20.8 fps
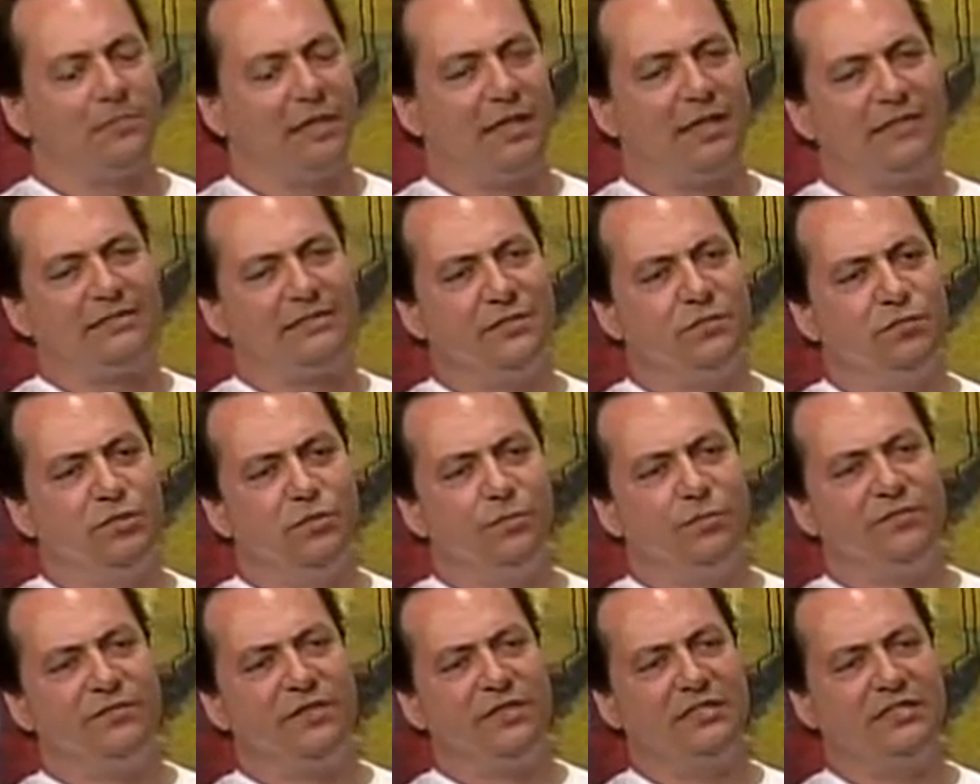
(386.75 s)
Elas são muito
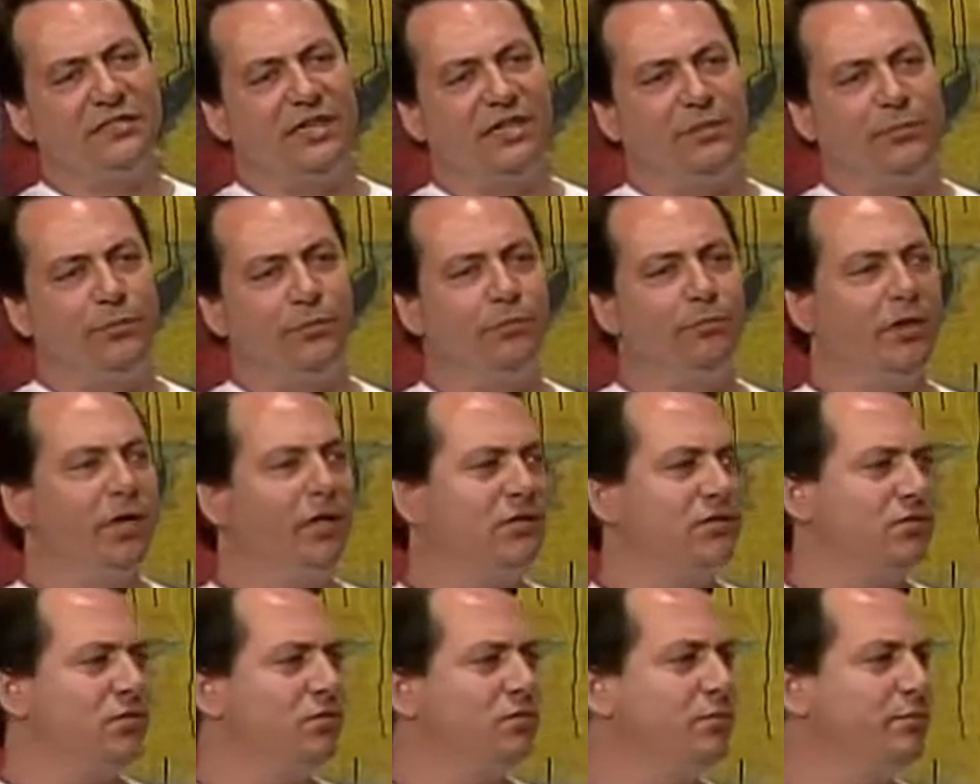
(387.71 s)
financiadas por
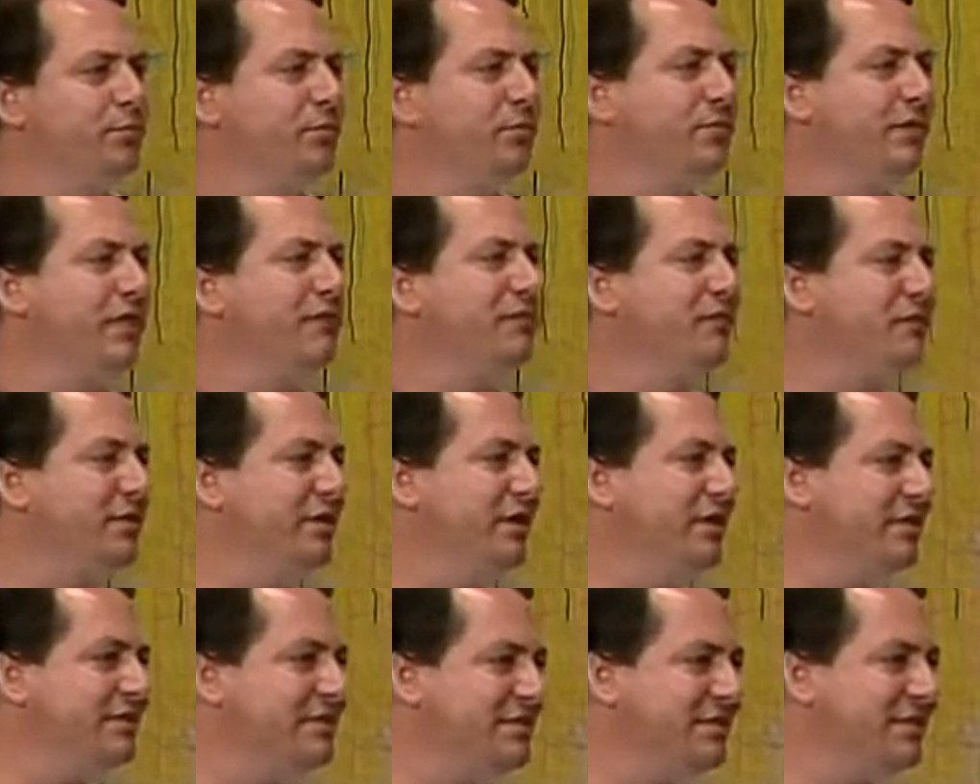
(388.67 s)
bancos ou por
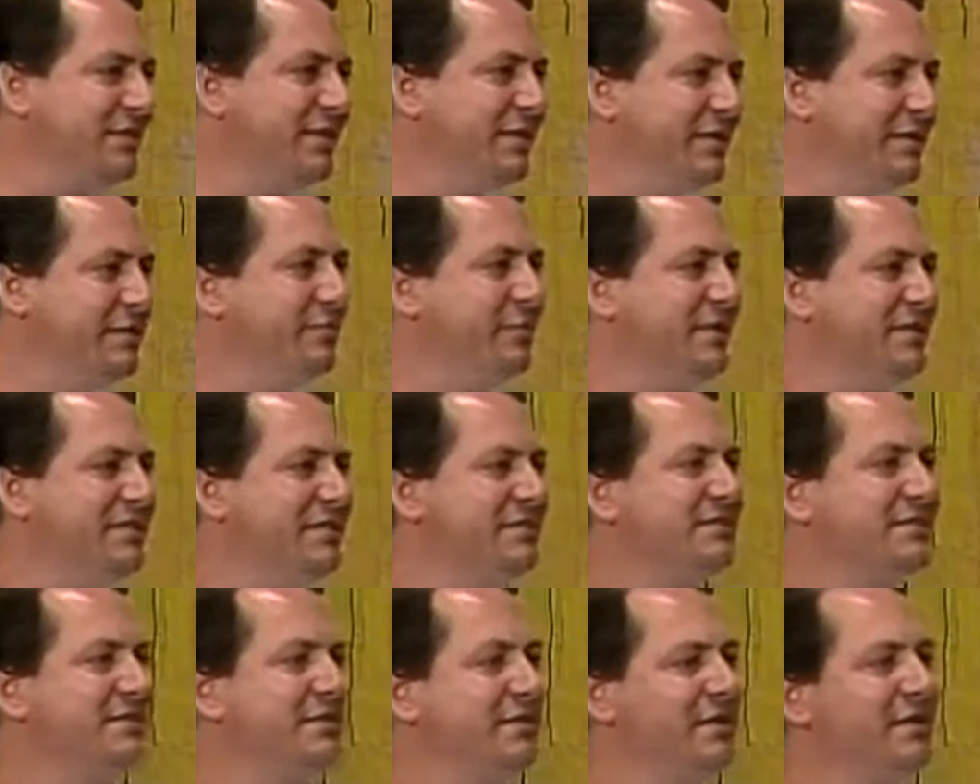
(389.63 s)
telefonias,
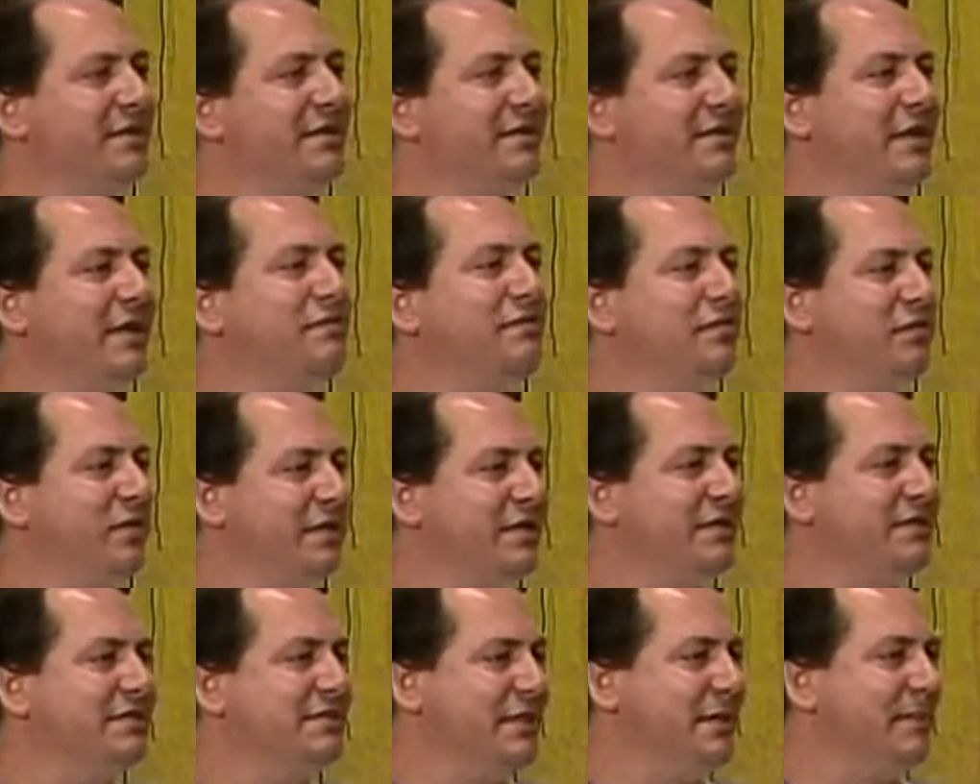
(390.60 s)
empresas de,
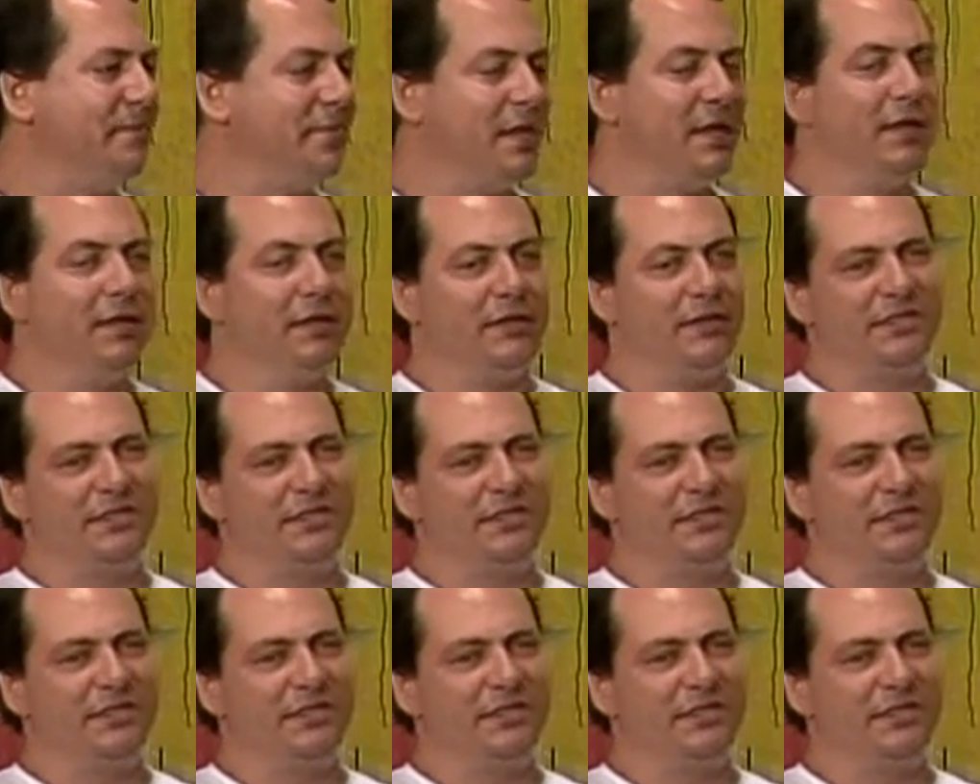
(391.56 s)
telefônicas, né? Uhum.